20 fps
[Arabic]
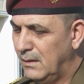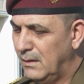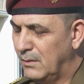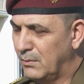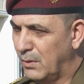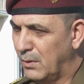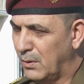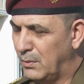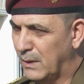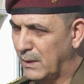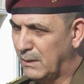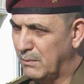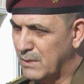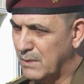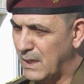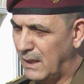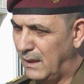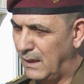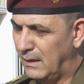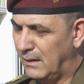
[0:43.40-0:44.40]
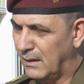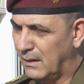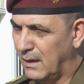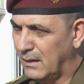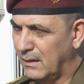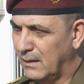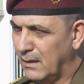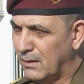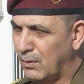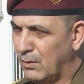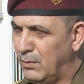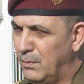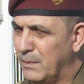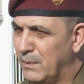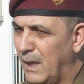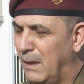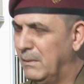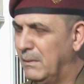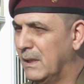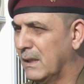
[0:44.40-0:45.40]
أن القوات المسلحة العراقية تقوم
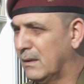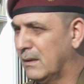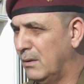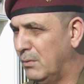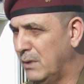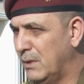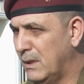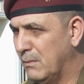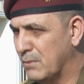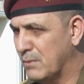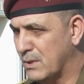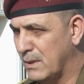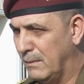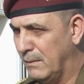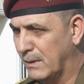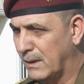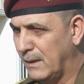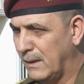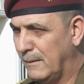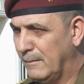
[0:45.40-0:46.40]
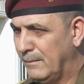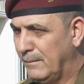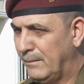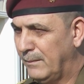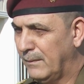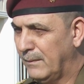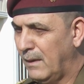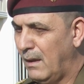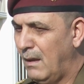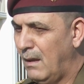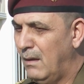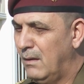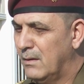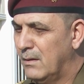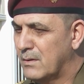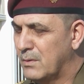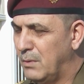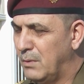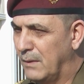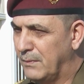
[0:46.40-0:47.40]
بعمليات نوعية مستمرة
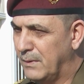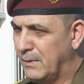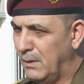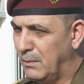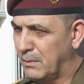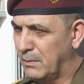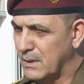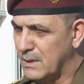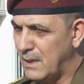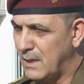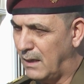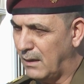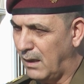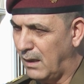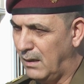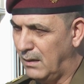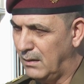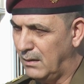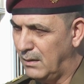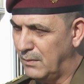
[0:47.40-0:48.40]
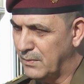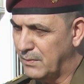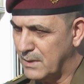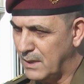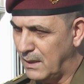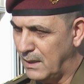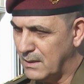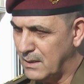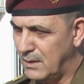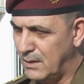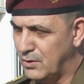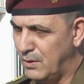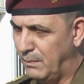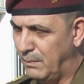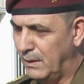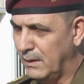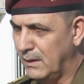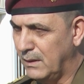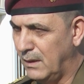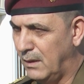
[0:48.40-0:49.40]
سواء في عمق الصحراء أو في السلاسل
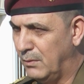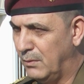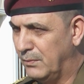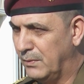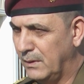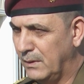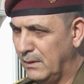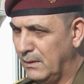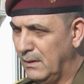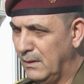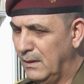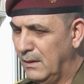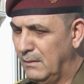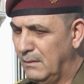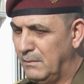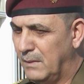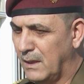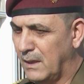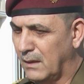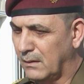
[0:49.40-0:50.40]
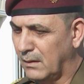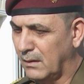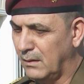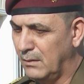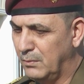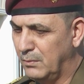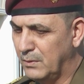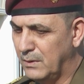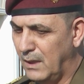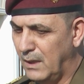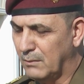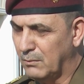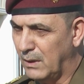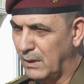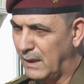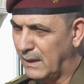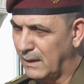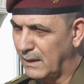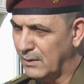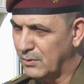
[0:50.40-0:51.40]
الجبلية أو في مناطق الوديان
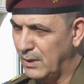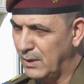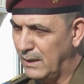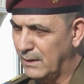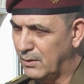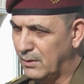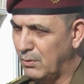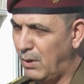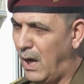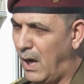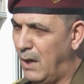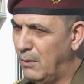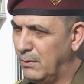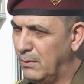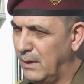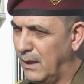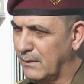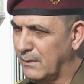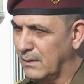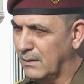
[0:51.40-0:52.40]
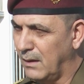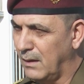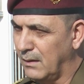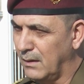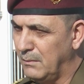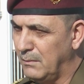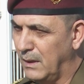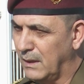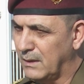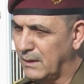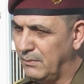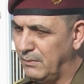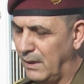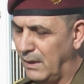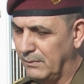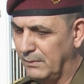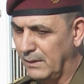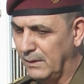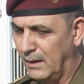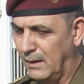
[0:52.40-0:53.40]
والأحراش التي يحاول هذا التنظيم
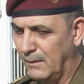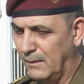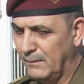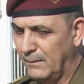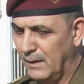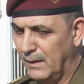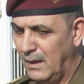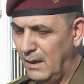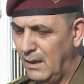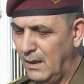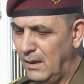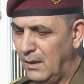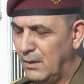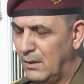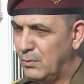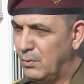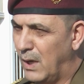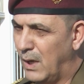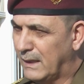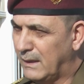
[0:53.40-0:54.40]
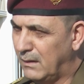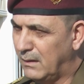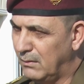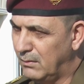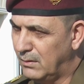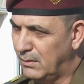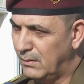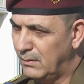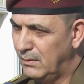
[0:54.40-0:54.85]
الاختفاء فيها نؤكد